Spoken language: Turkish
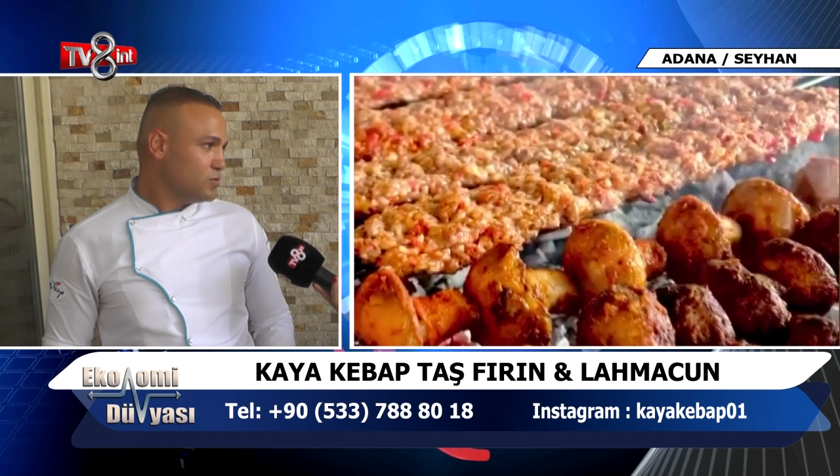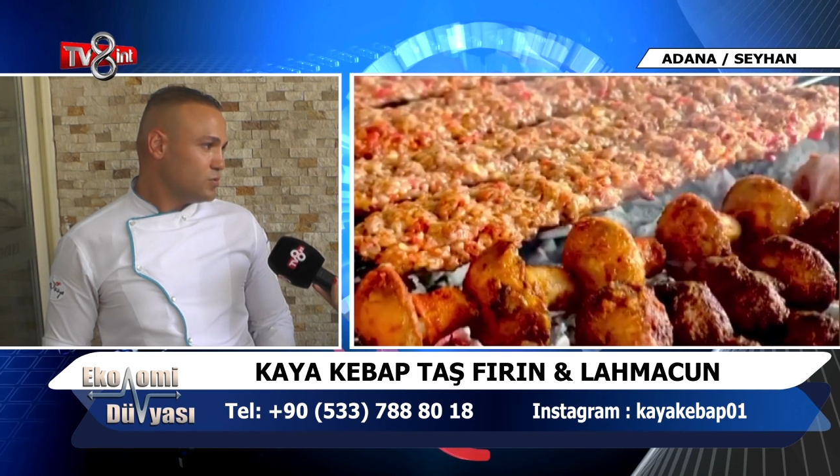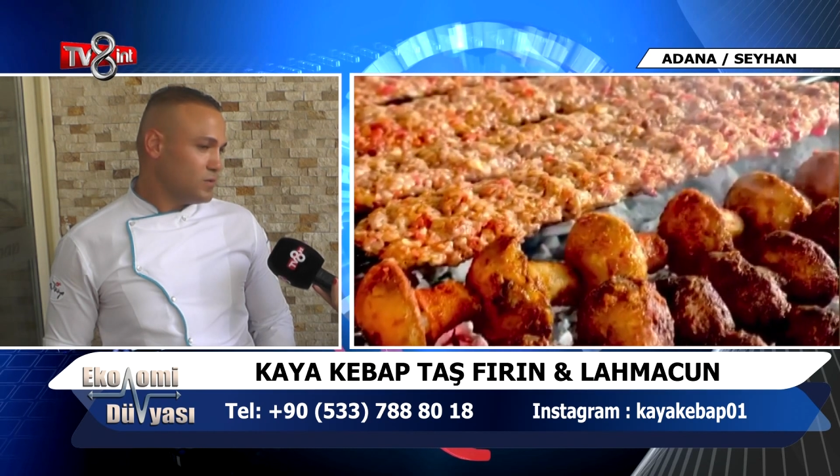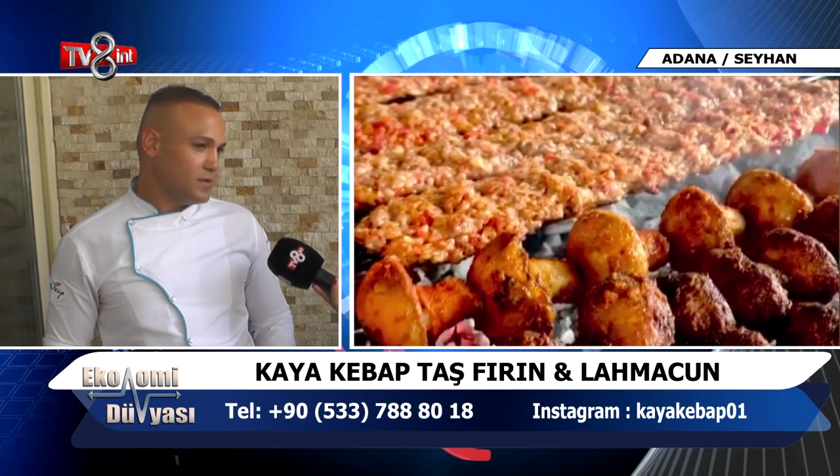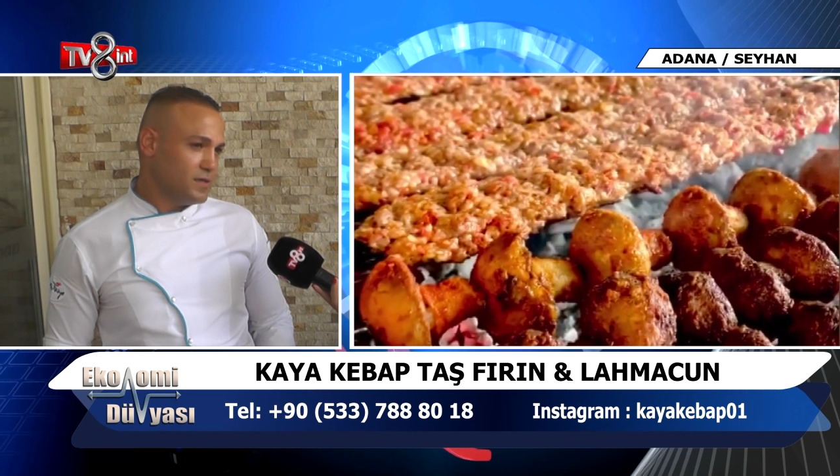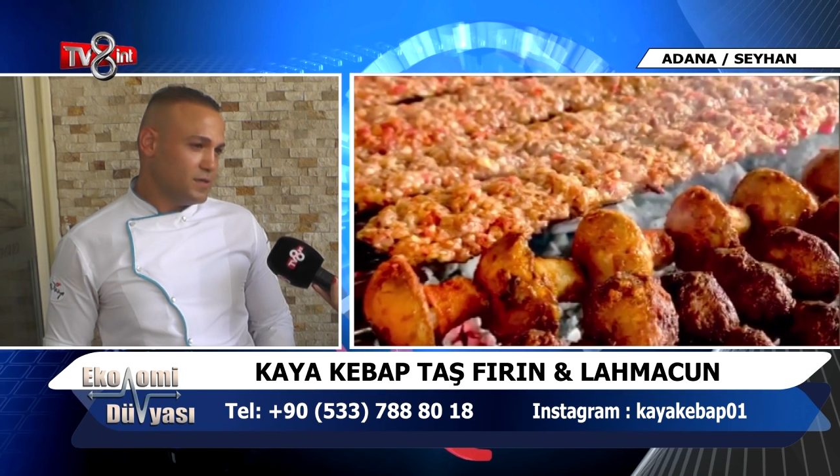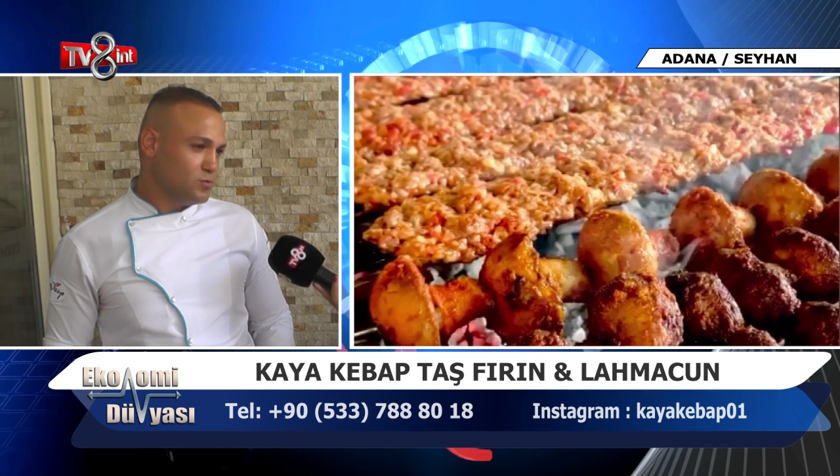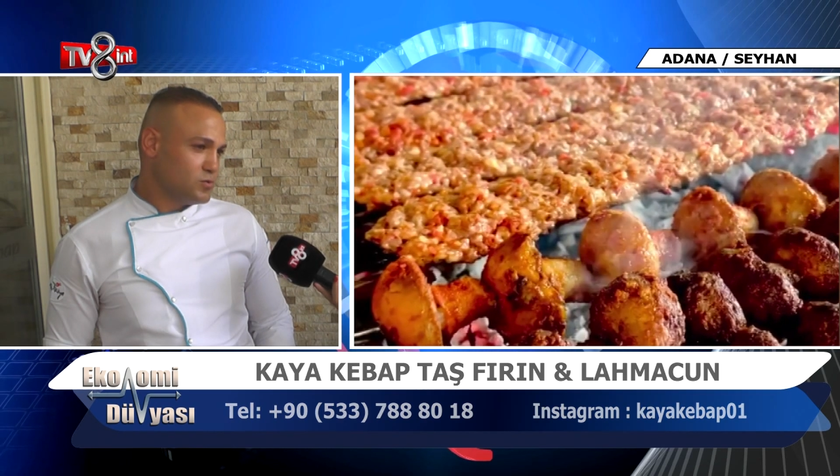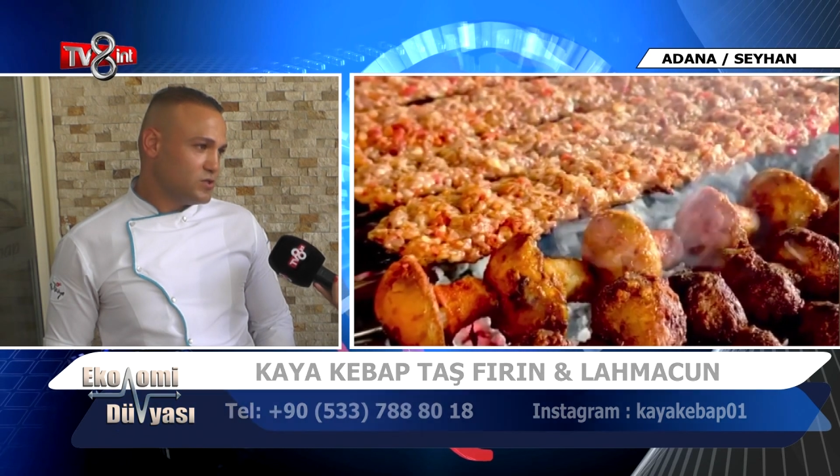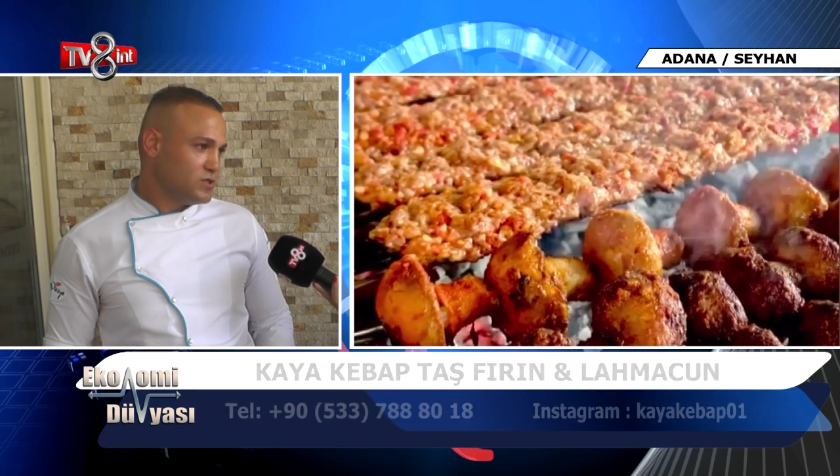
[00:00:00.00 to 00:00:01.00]
Bu e,
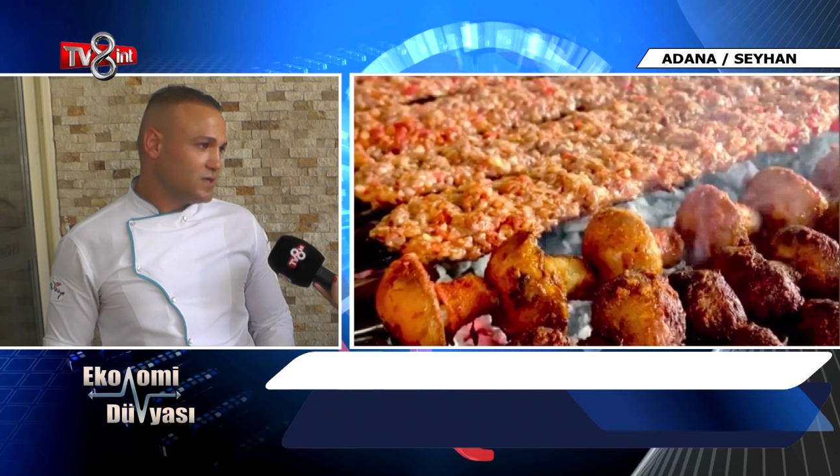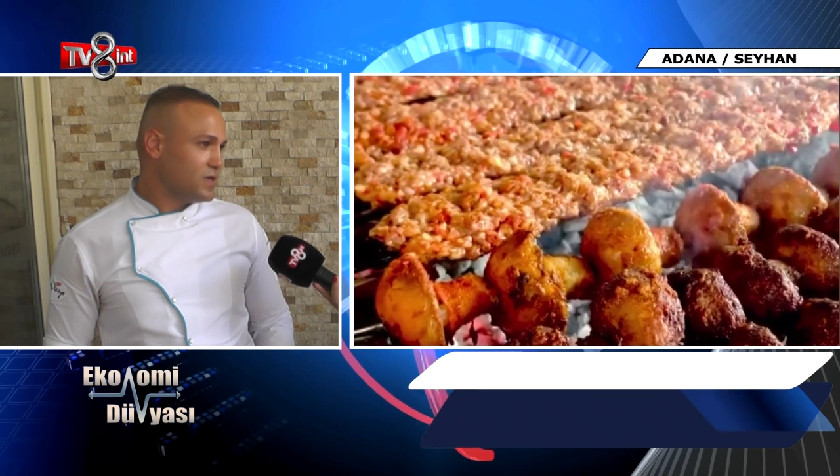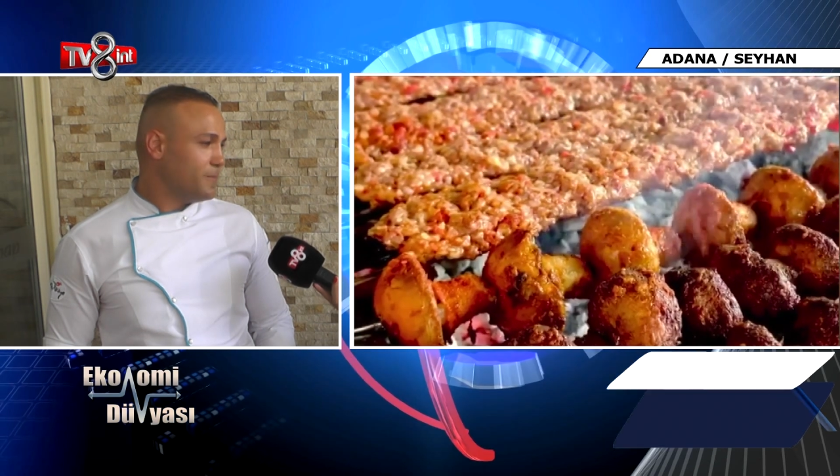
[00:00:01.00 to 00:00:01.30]
100 kişilik